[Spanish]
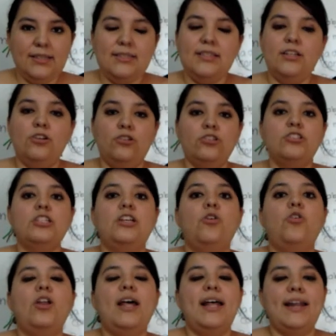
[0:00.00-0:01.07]
Si no
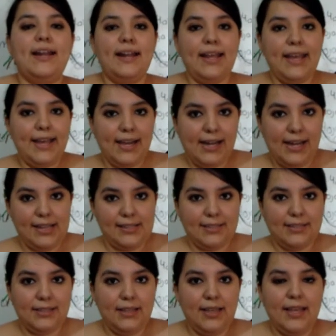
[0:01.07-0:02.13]
sigo las
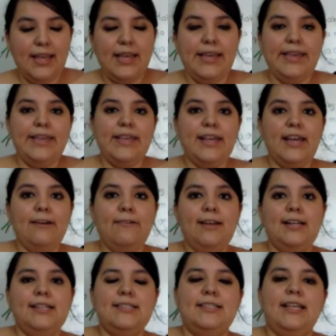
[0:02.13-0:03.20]
reglas. ¿Y qué
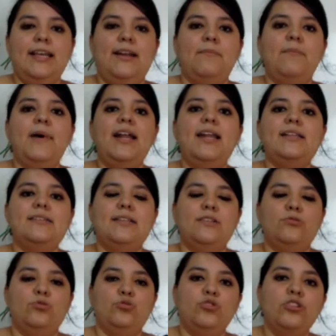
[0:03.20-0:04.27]
van a hacer? Van a
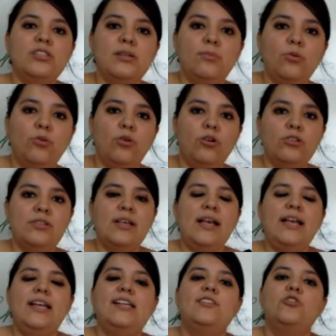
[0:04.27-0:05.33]
hacer sus dos dibujos
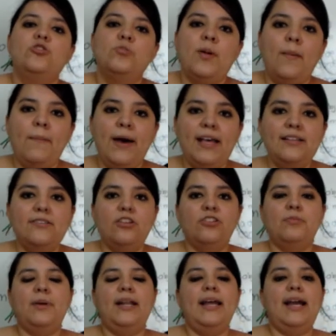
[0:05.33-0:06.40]
y sus mamás
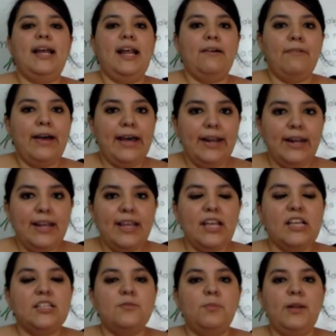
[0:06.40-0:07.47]
los van a grabar
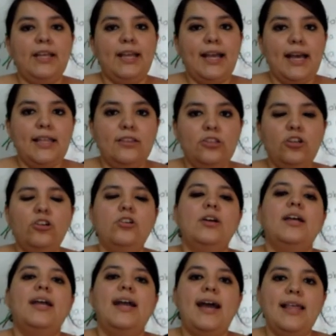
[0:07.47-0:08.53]
explicando
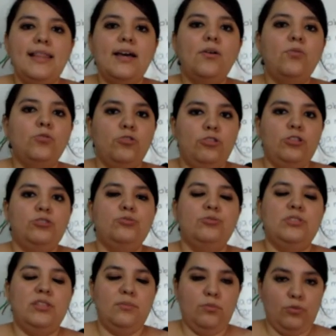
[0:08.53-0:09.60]
cada uno de
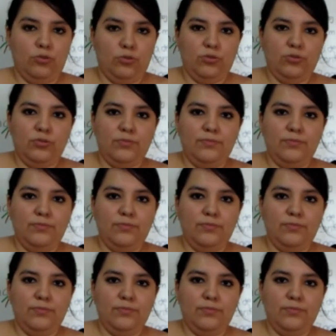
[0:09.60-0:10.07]
sus dibujos.